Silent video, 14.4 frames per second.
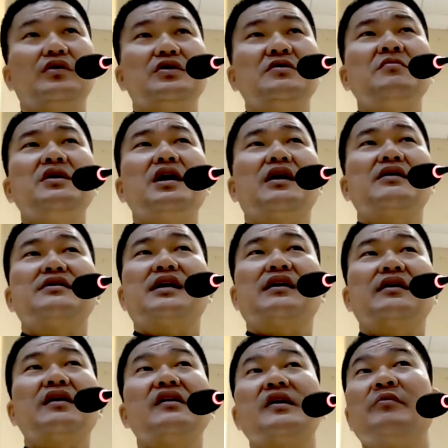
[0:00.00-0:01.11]
심리학은
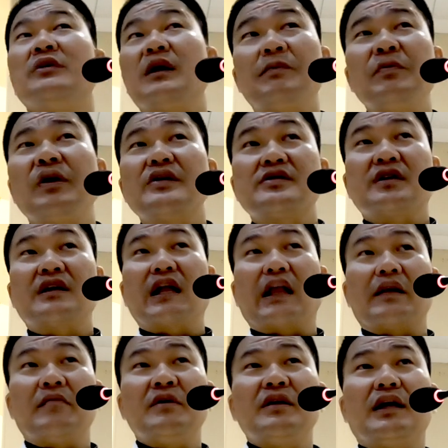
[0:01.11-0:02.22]
상대를 기분 나쁘게 해서는
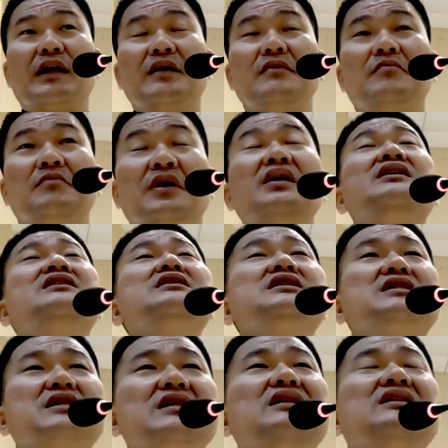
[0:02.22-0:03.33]
안 됩니다.
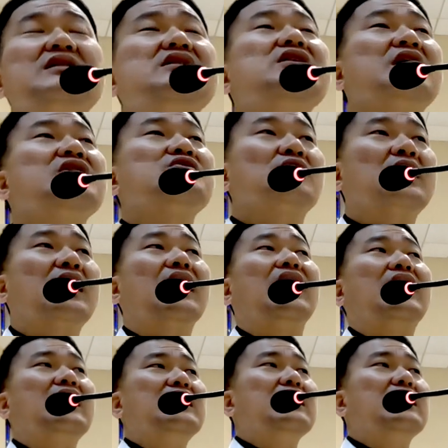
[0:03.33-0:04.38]
뭐든지 긍정해 줘라.